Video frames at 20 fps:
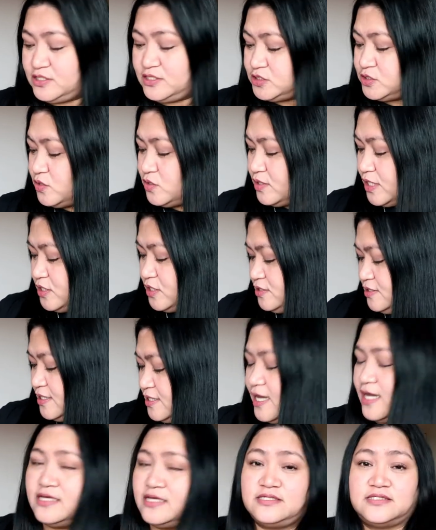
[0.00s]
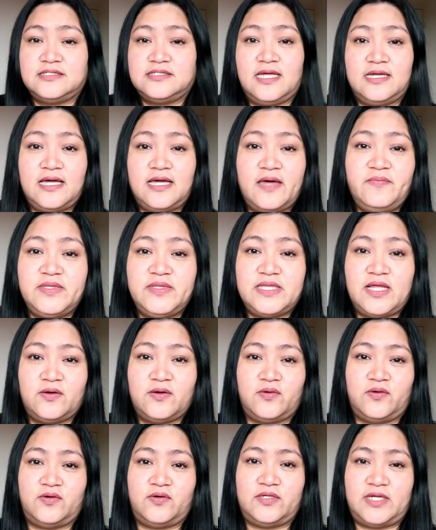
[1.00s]
So, ngayon guys, gagamit
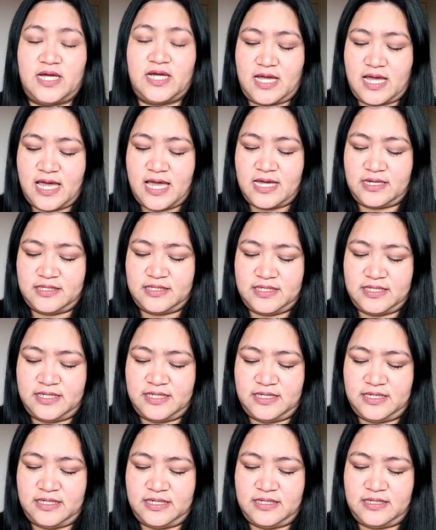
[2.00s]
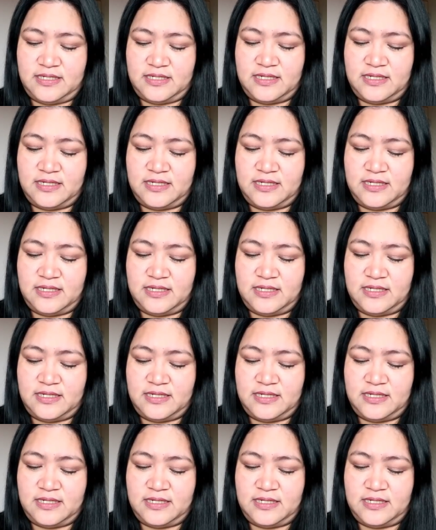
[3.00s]
ako ng aking